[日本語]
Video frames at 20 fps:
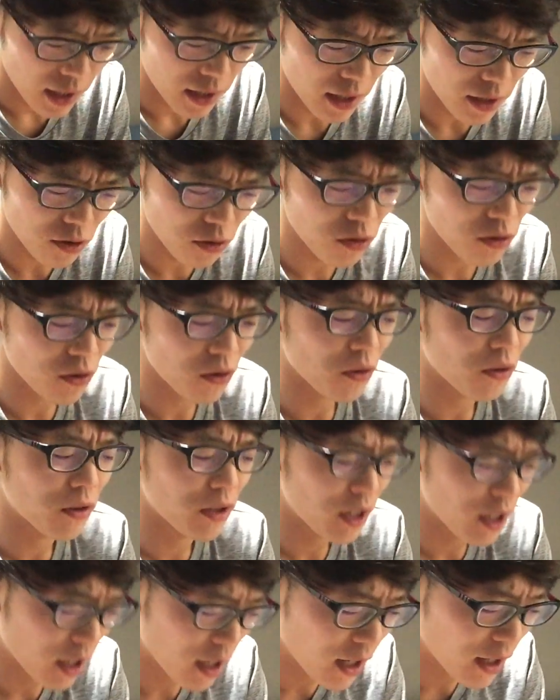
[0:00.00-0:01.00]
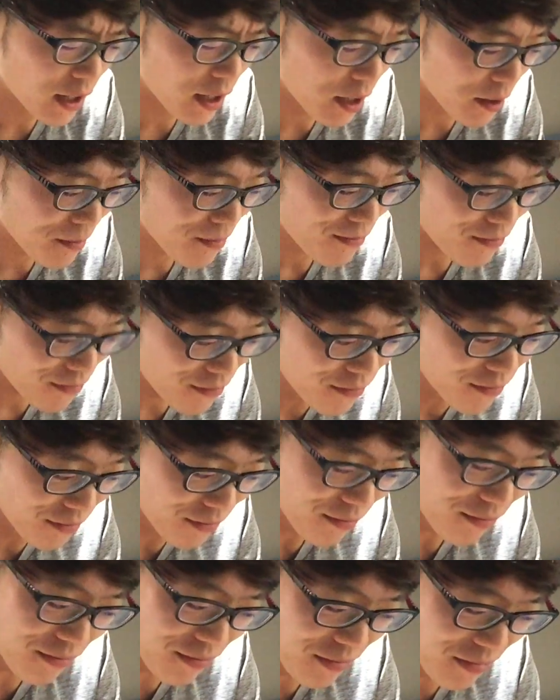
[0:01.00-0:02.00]
で、ちょっとそこでね、かなり
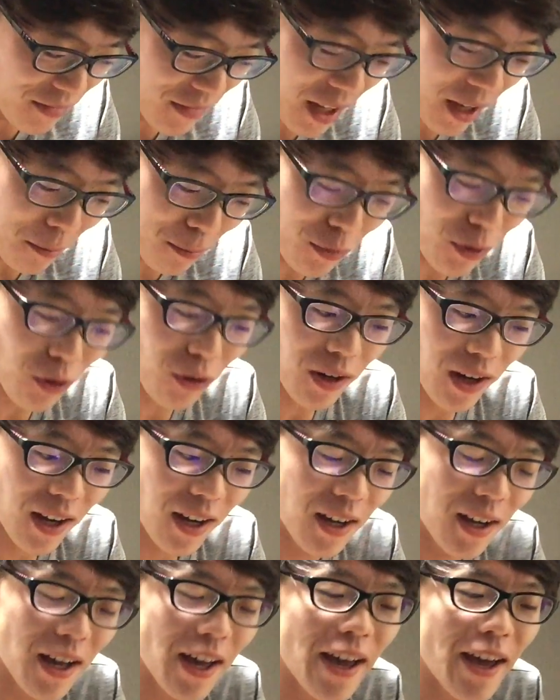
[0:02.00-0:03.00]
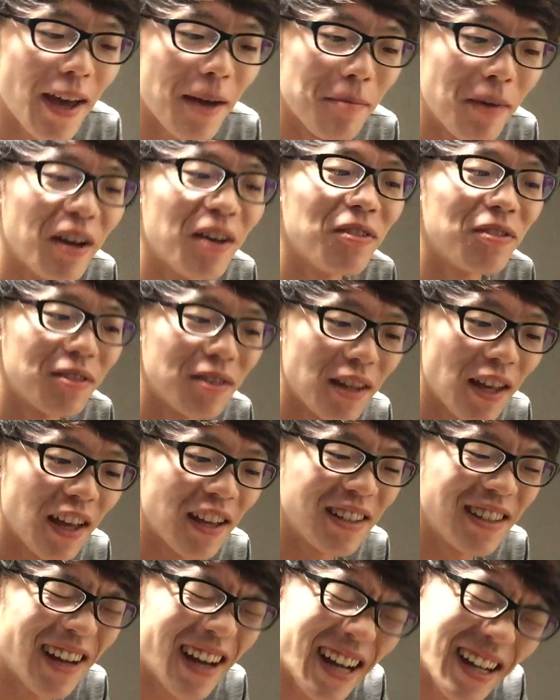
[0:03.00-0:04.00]
何秒か、えー、迷っ
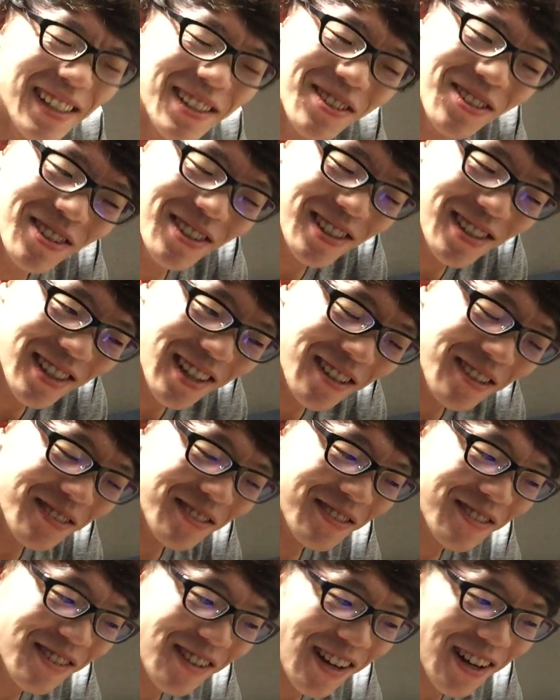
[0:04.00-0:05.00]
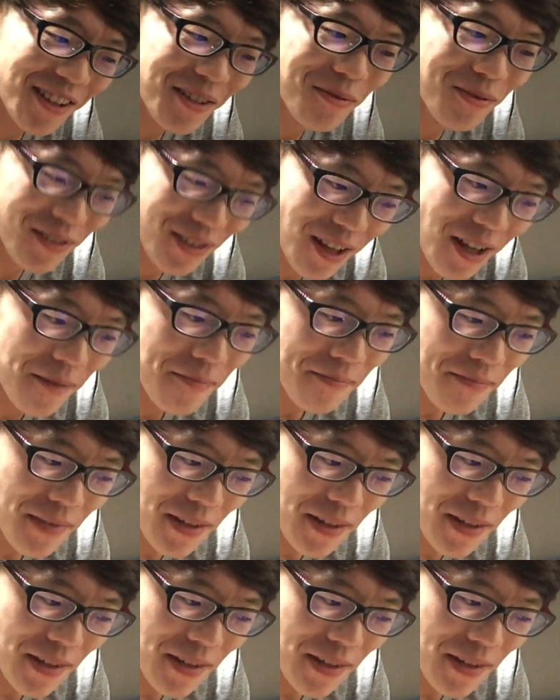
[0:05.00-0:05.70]
て、いやジョイサウンドかと思って、